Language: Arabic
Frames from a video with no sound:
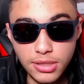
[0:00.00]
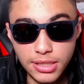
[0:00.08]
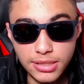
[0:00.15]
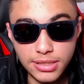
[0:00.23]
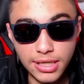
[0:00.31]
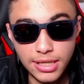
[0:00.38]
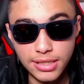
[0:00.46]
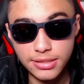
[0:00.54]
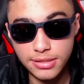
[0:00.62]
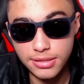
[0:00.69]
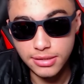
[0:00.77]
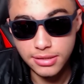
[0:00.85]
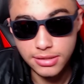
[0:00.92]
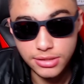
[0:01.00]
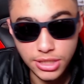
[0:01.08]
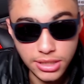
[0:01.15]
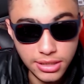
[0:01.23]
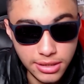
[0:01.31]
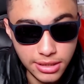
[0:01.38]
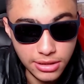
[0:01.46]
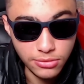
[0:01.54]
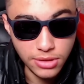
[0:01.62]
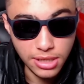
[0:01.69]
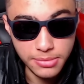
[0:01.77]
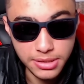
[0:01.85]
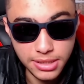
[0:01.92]
واضح ان هالاند شدد
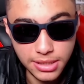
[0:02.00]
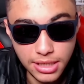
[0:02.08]
حيله جامد